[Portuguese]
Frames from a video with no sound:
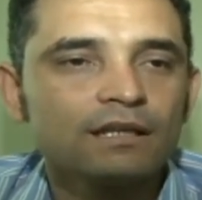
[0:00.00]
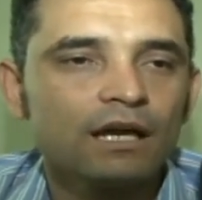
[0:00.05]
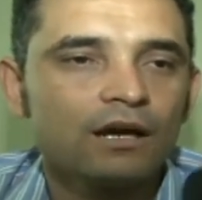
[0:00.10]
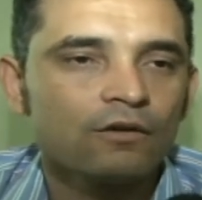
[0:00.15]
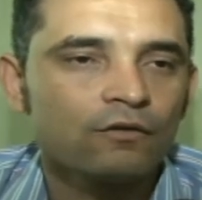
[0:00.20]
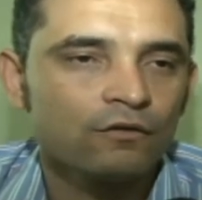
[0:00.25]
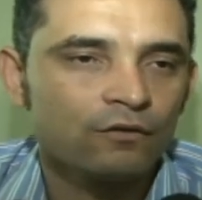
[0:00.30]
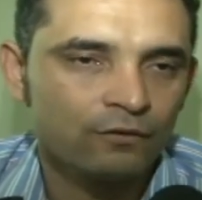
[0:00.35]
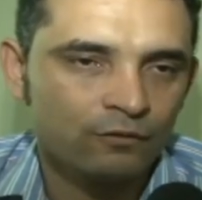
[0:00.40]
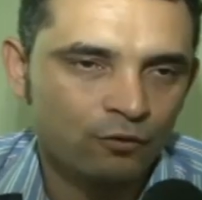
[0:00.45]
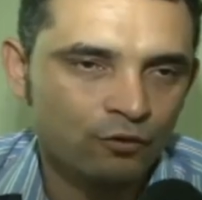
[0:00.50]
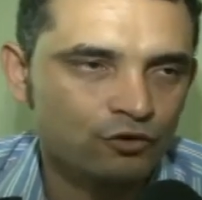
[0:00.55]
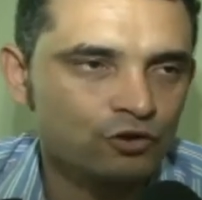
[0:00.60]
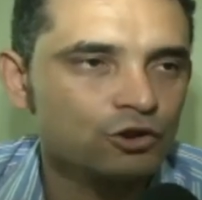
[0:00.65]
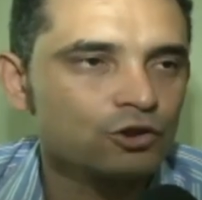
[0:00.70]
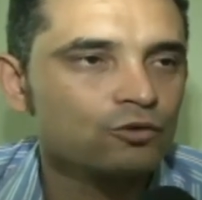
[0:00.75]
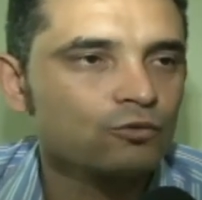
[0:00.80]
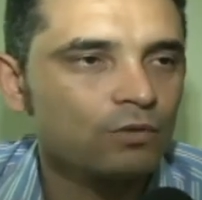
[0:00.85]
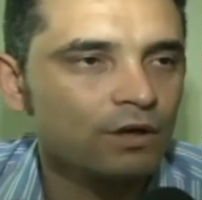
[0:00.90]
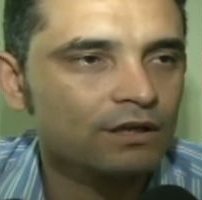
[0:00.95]
Não,
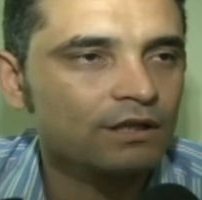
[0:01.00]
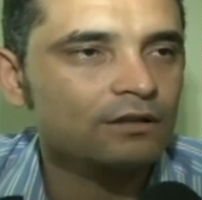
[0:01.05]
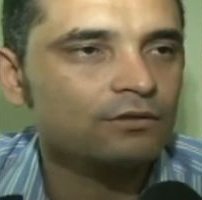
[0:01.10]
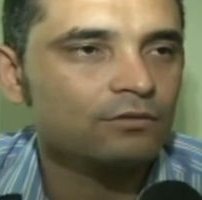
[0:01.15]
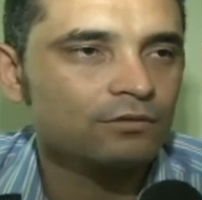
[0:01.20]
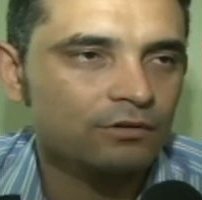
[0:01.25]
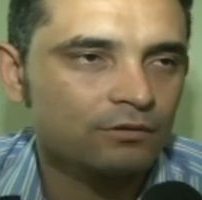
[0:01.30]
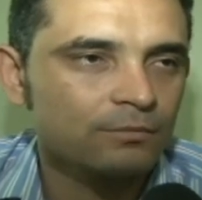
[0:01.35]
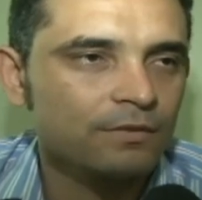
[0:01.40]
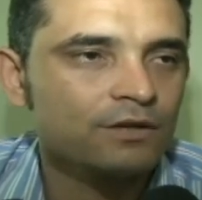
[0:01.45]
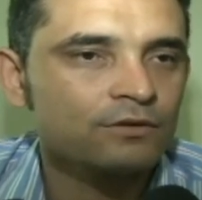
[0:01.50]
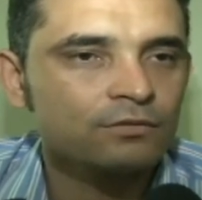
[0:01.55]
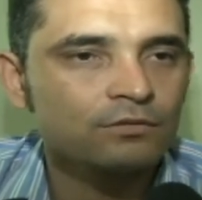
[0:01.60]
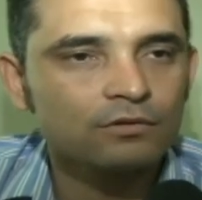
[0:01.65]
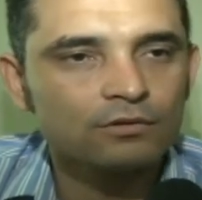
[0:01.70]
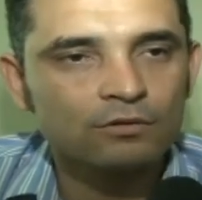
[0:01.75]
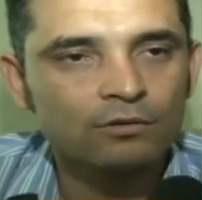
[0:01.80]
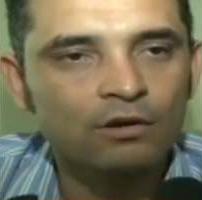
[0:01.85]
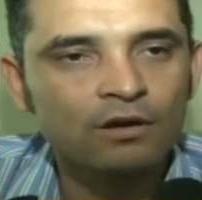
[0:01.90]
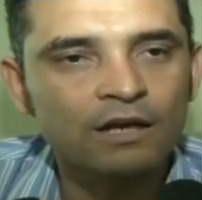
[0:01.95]
continua no, no
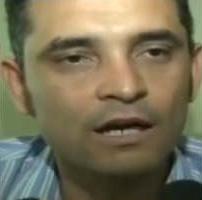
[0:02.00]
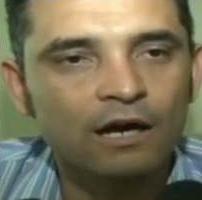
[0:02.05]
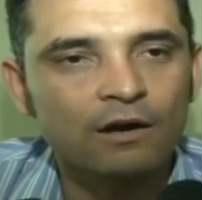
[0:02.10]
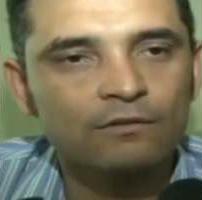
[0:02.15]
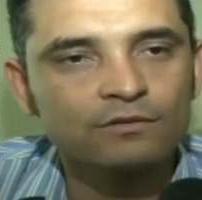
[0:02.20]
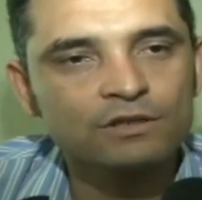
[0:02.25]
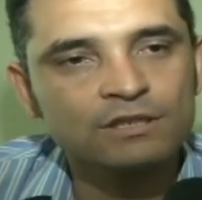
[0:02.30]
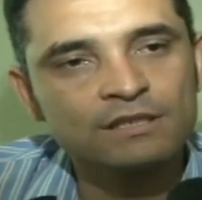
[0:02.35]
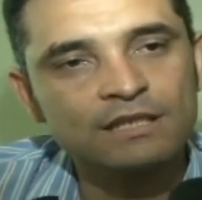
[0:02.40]
mesmo local.